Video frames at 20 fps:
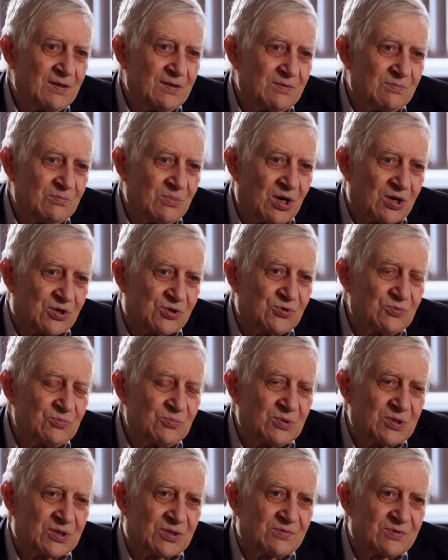
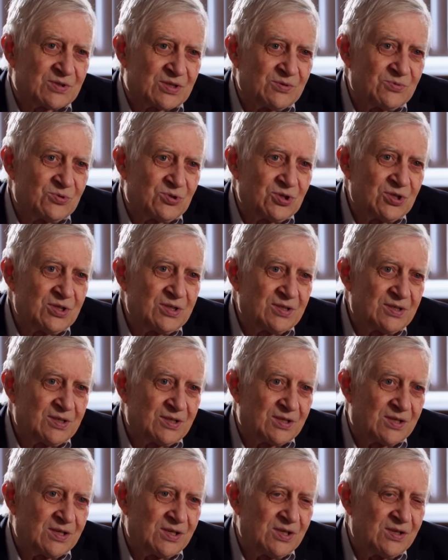максимум этого излучения
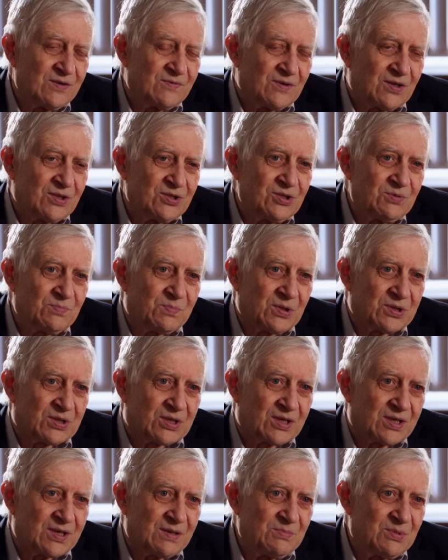на длине волны
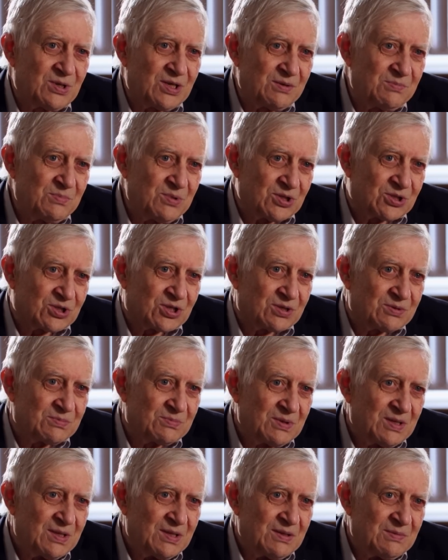полтора миллиметра
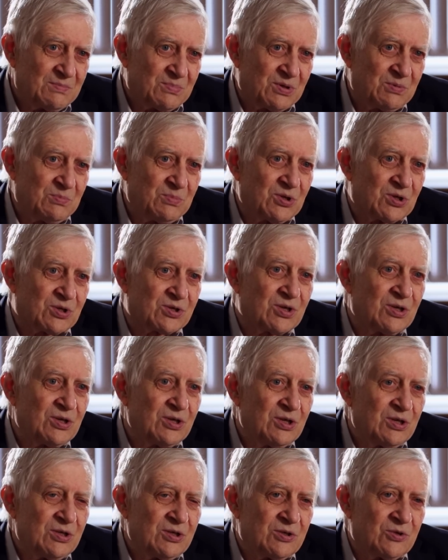примерно,
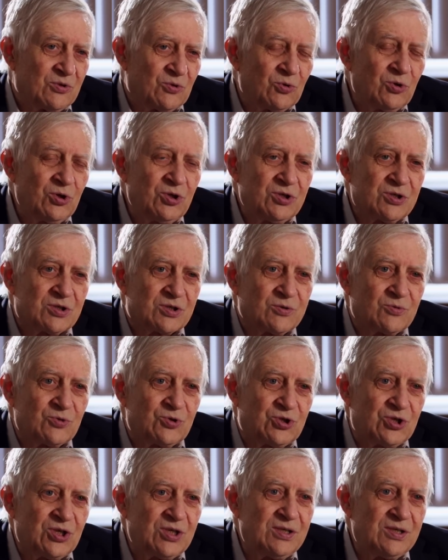но и
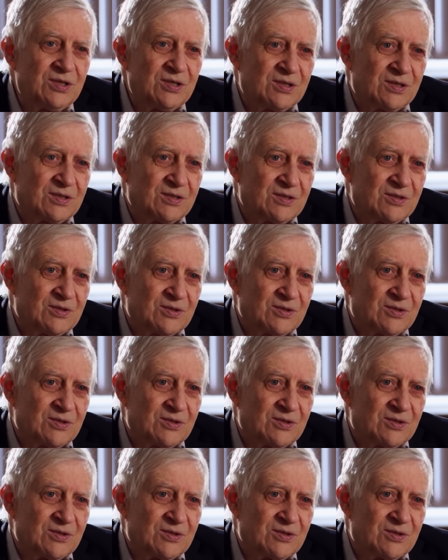излучение